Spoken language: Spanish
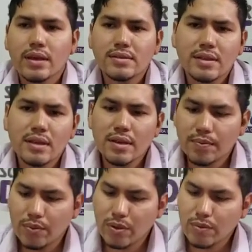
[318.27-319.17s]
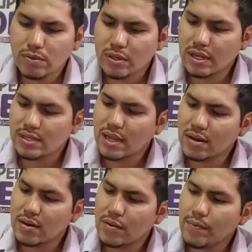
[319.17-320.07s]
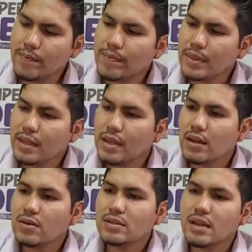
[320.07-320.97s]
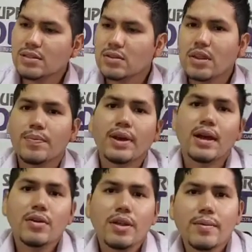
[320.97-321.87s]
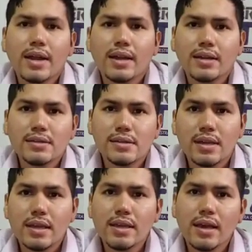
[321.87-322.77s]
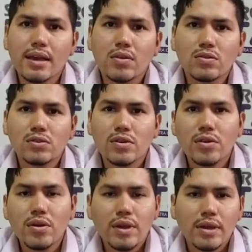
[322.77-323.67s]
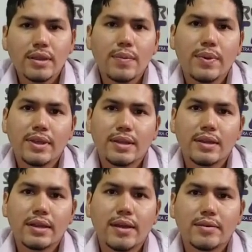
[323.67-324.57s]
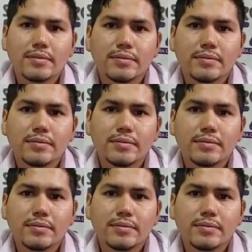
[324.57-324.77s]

Este podemos utilizarlo en los casos de pegado de braques y en el uso de pediatría.